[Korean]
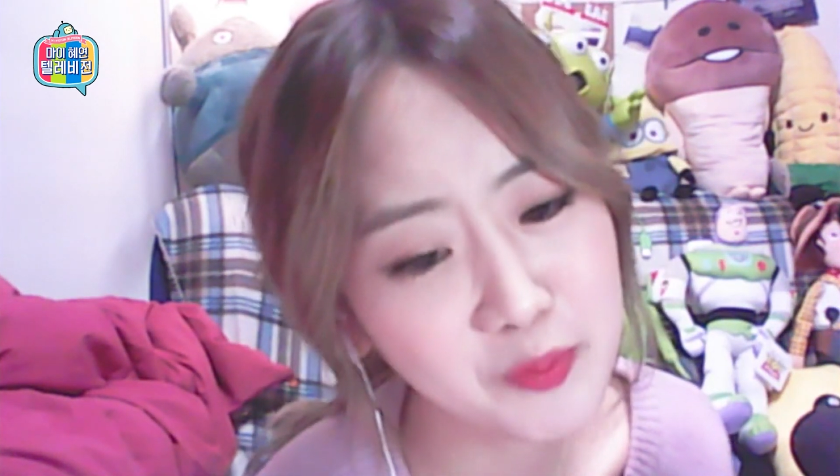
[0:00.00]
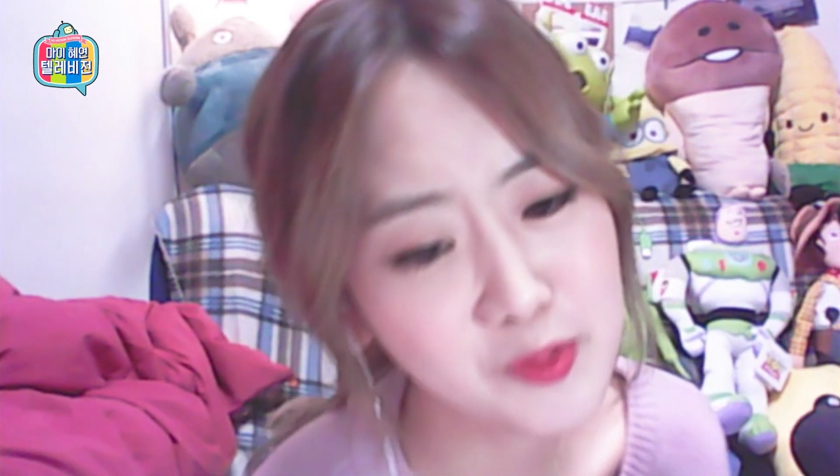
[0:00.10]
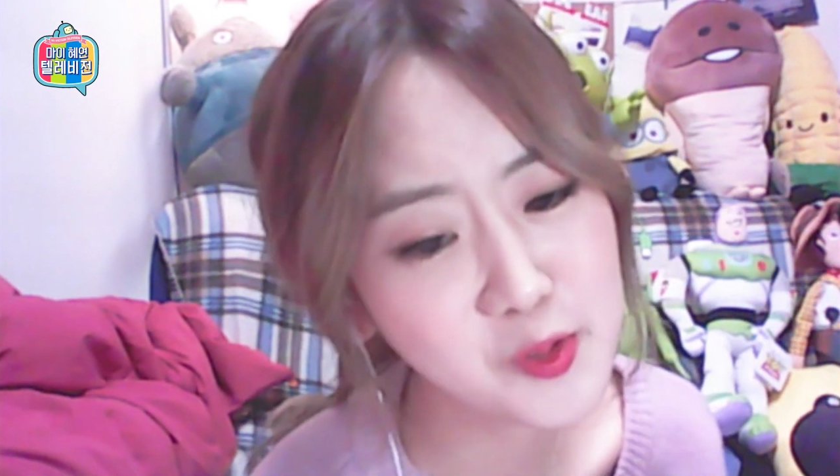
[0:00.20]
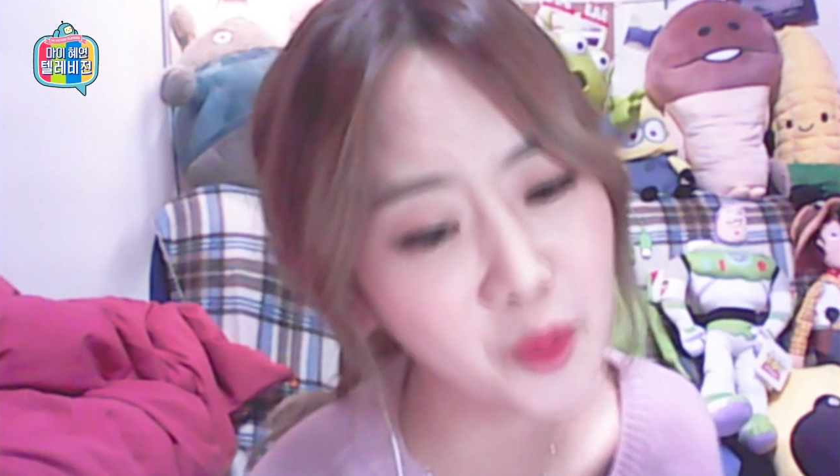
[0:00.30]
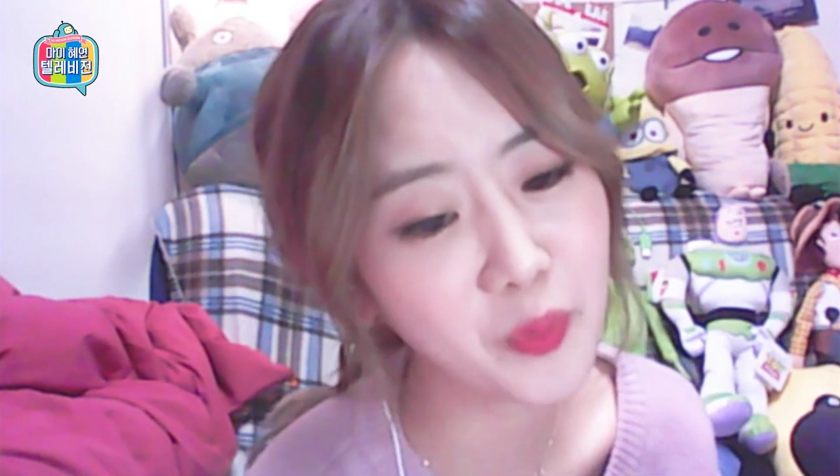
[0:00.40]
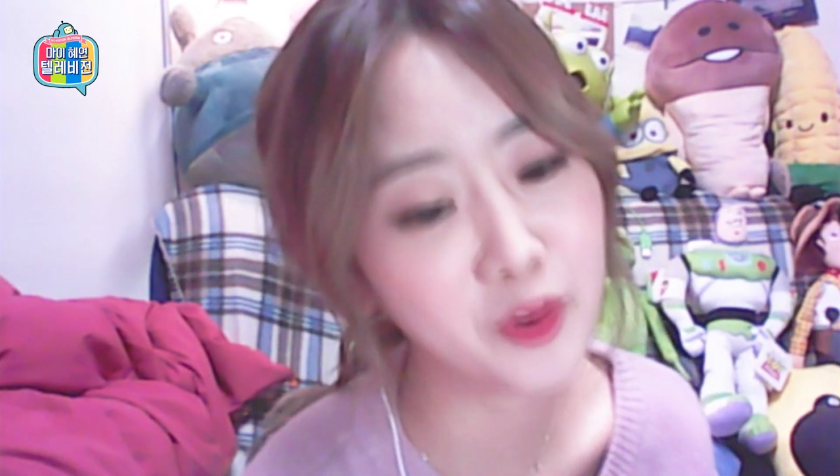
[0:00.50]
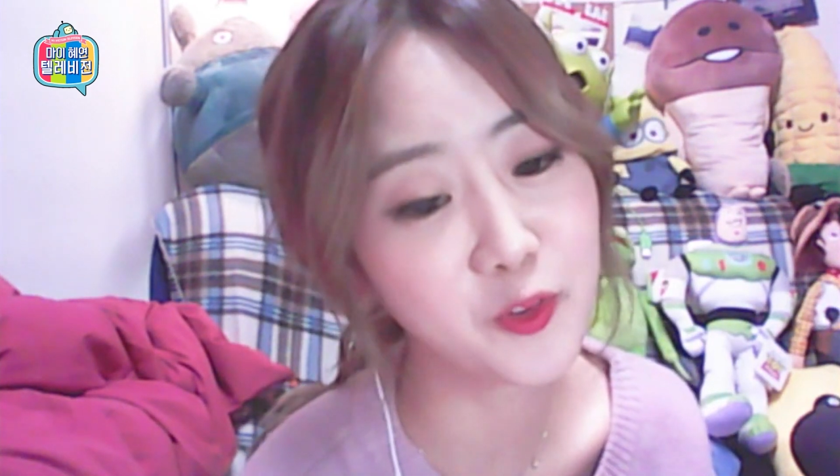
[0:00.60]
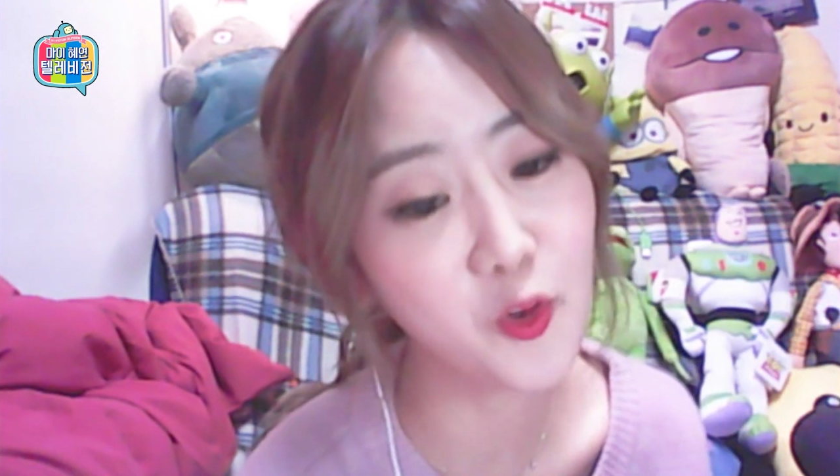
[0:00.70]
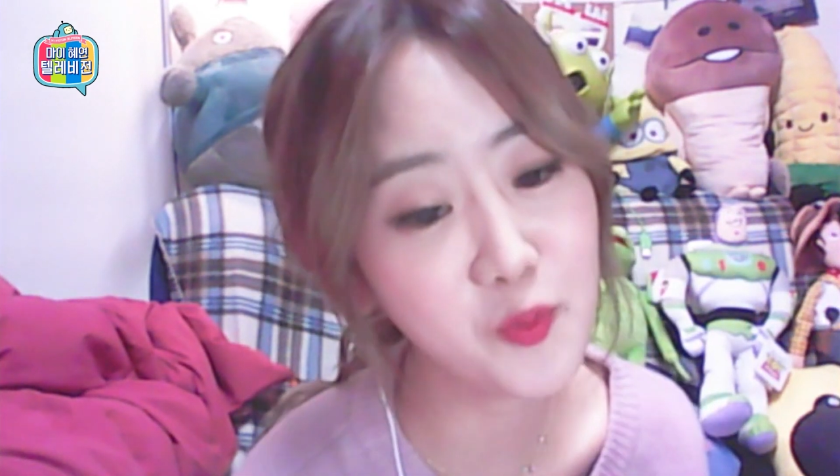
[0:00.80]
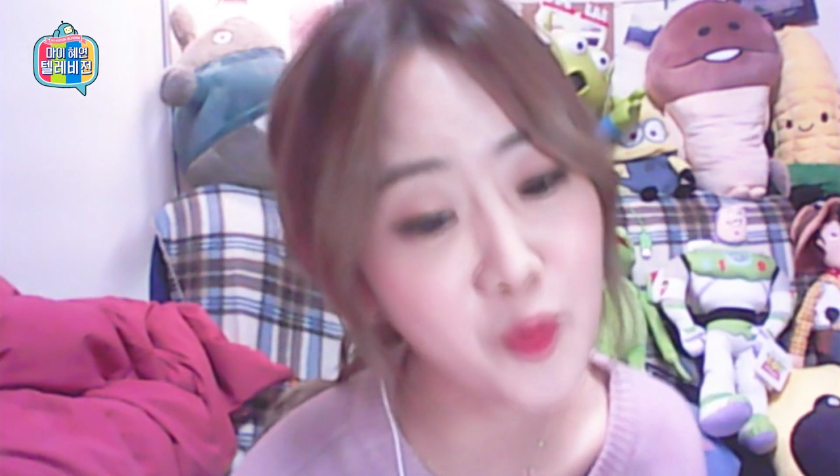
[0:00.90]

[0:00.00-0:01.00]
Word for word: 불족발이 너무